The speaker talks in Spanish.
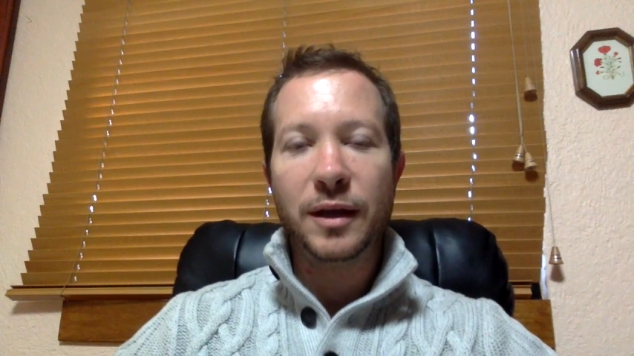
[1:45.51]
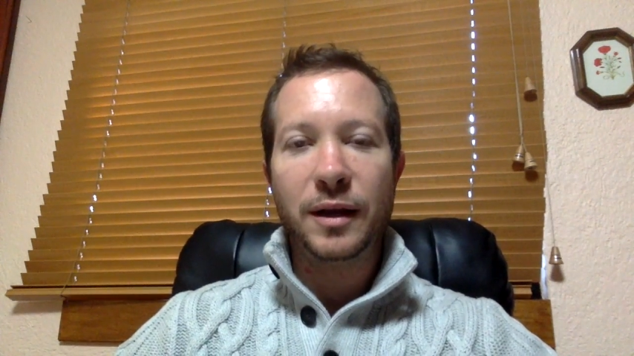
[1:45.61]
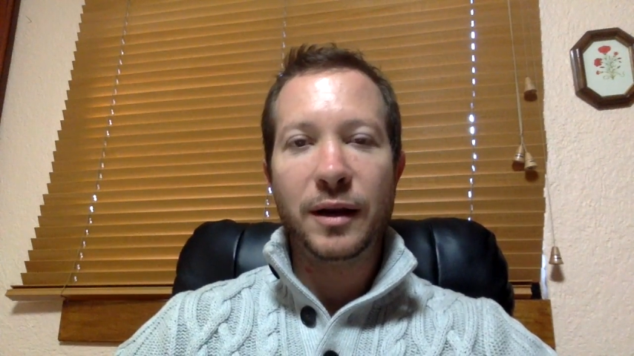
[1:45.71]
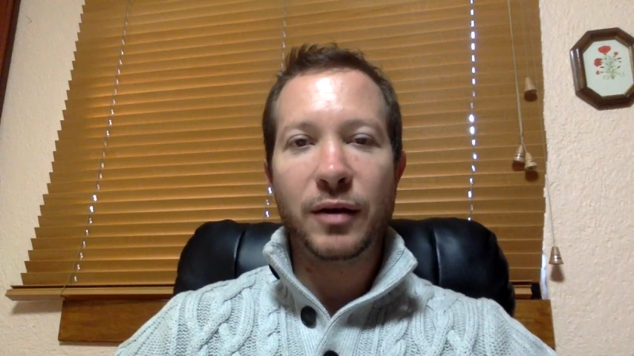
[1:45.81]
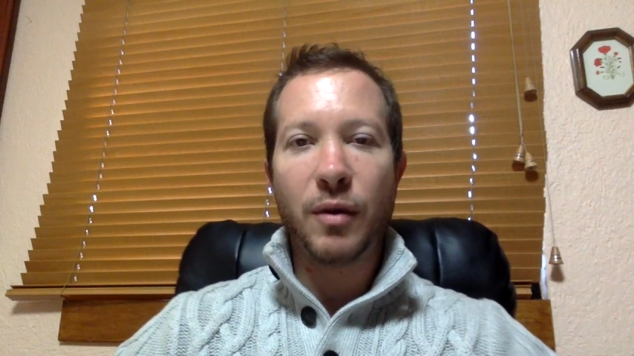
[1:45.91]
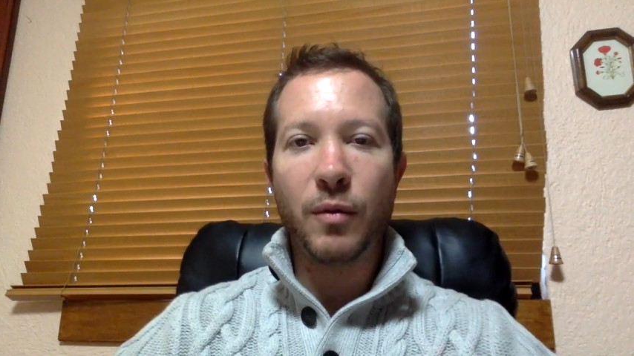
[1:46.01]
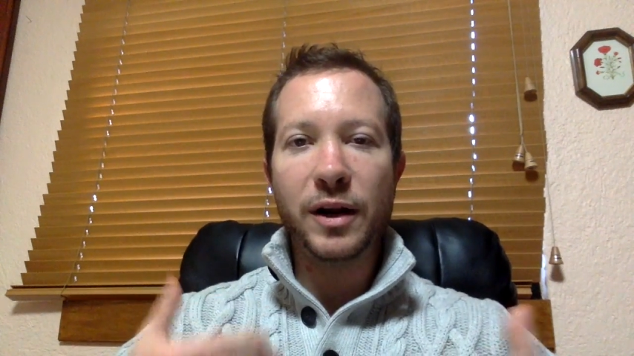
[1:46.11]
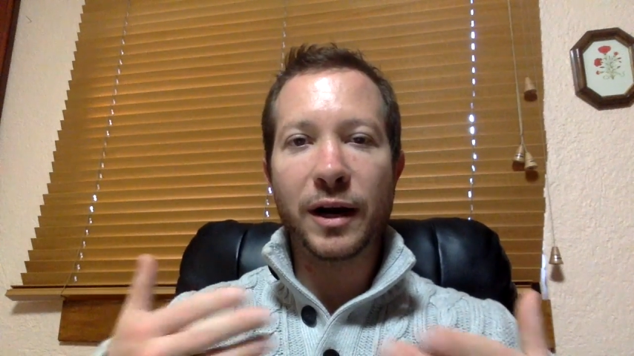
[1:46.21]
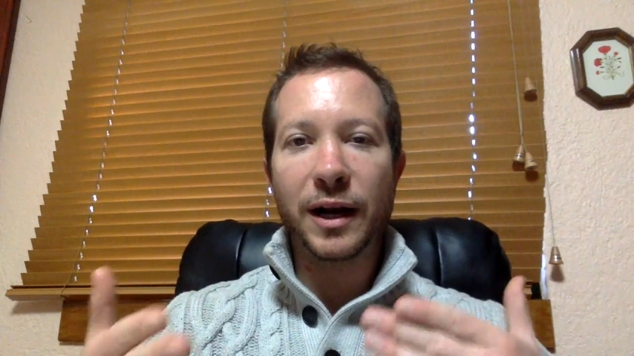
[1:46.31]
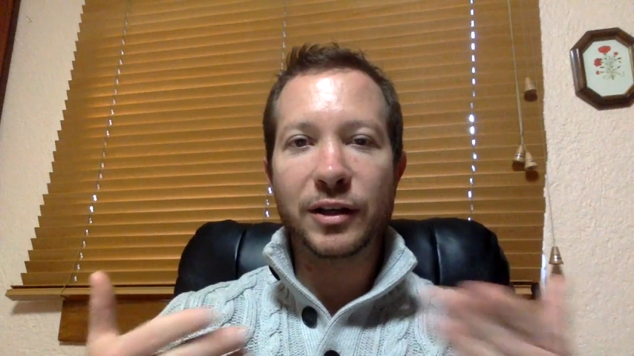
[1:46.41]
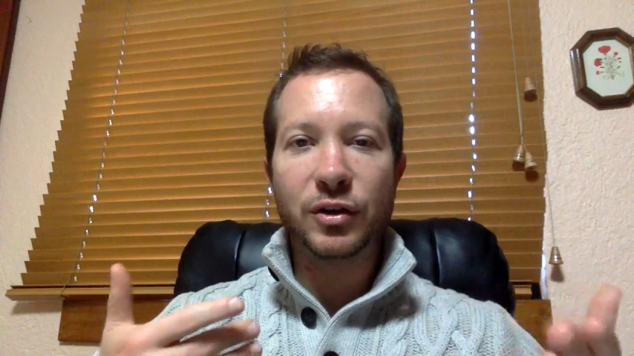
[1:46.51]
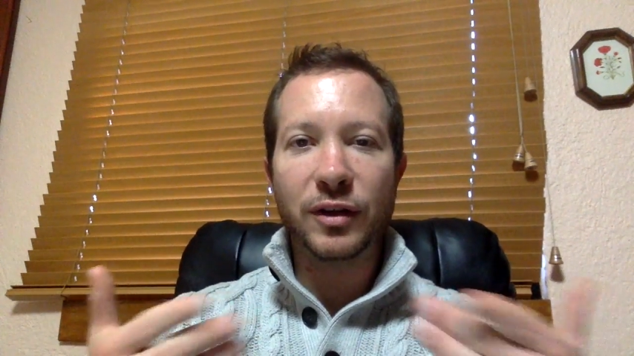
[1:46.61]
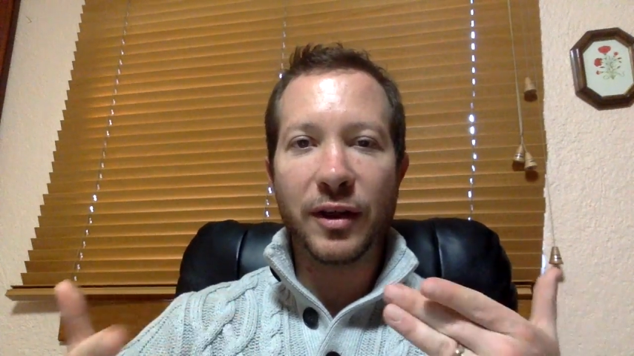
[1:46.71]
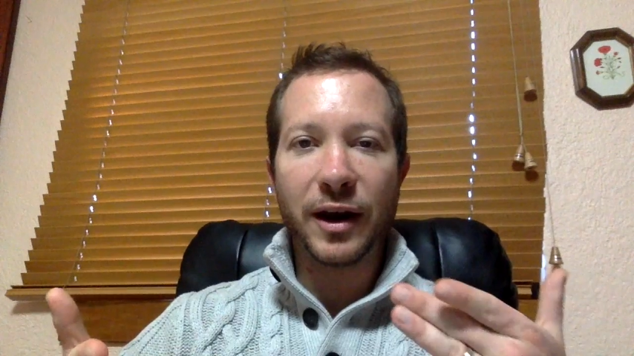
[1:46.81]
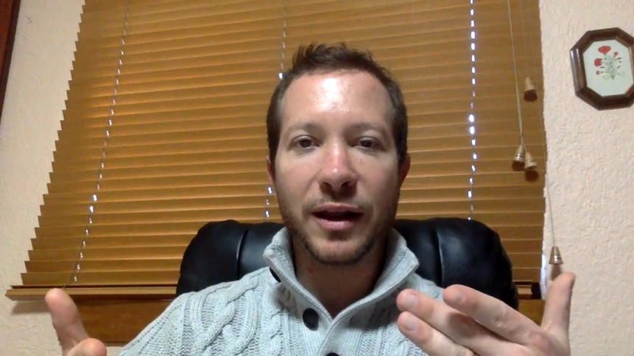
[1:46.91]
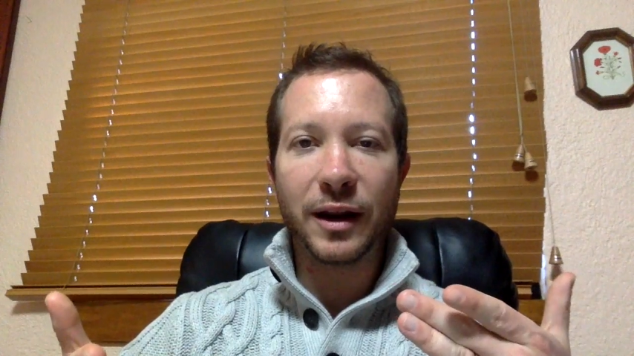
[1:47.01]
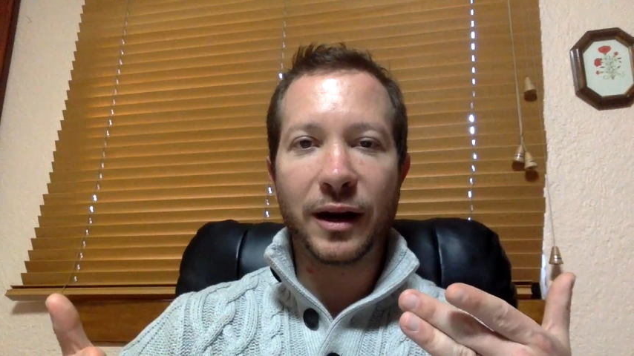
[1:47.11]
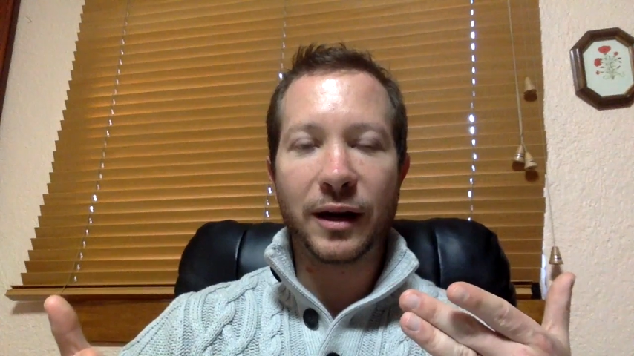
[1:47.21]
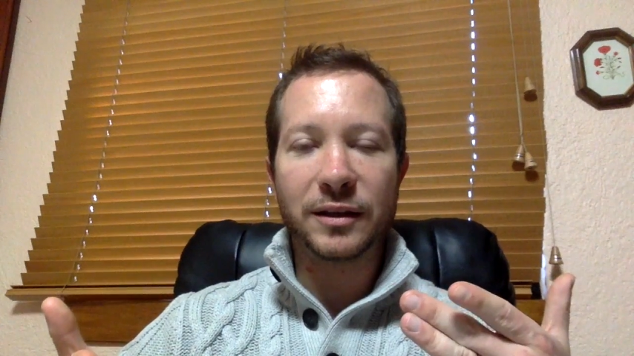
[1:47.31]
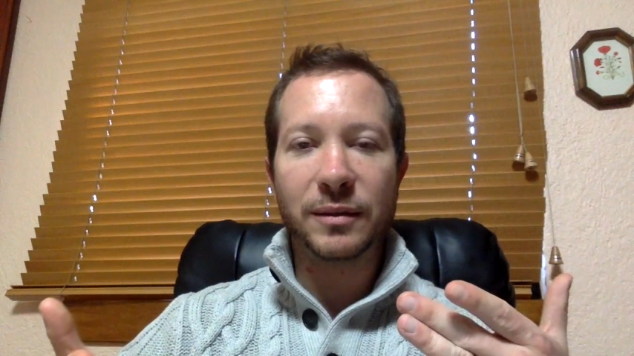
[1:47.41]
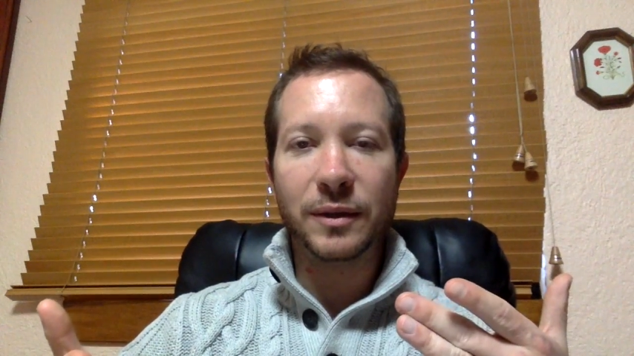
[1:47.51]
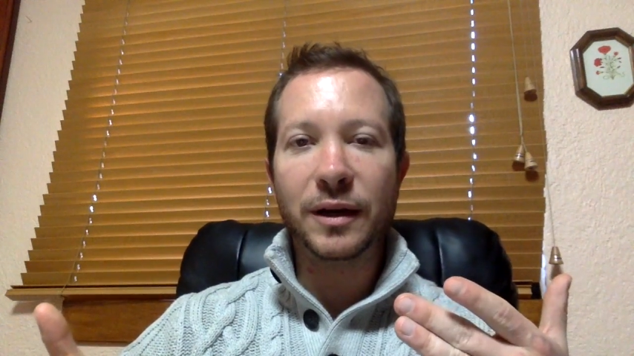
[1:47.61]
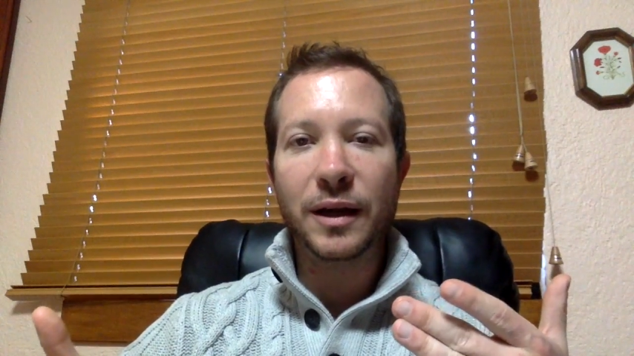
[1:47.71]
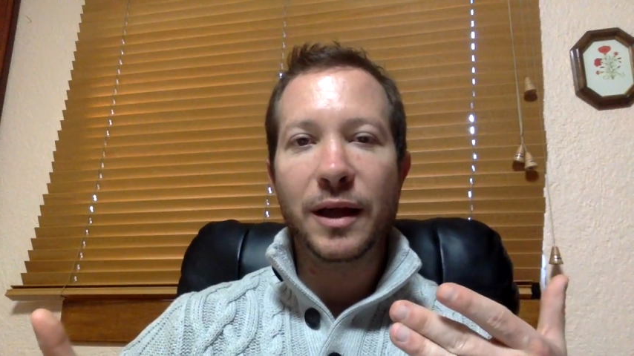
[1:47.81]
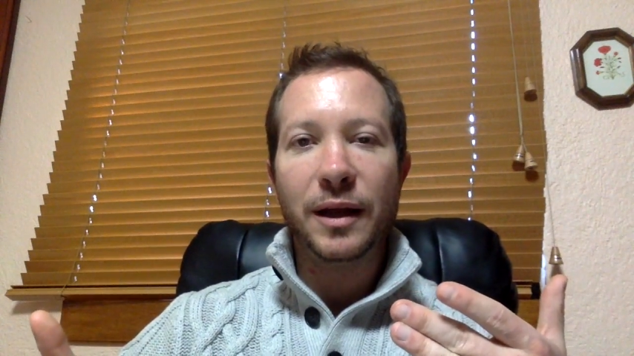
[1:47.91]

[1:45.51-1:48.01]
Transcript: ni como una relación de dar y recibir,